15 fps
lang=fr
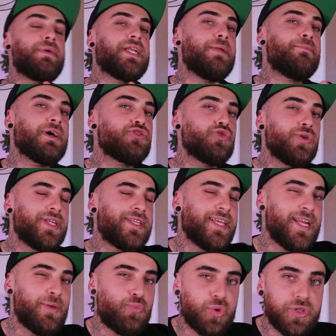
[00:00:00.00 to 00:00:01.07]
mettre les barres sur les T,
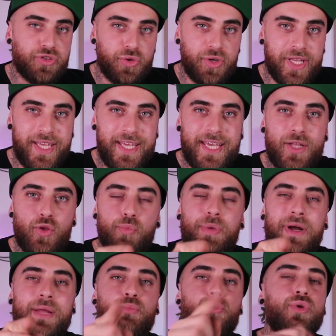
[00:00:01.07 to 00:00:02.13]
les points sur les I, et non
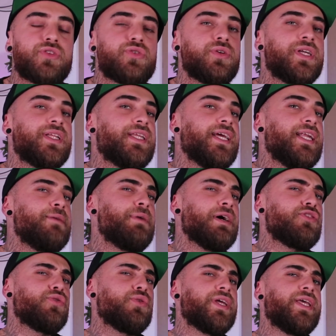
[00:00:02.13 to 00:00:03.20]
pas les points sur les T et les
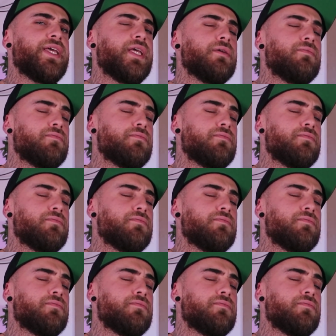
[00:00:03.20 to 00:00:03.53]
barres sur les I.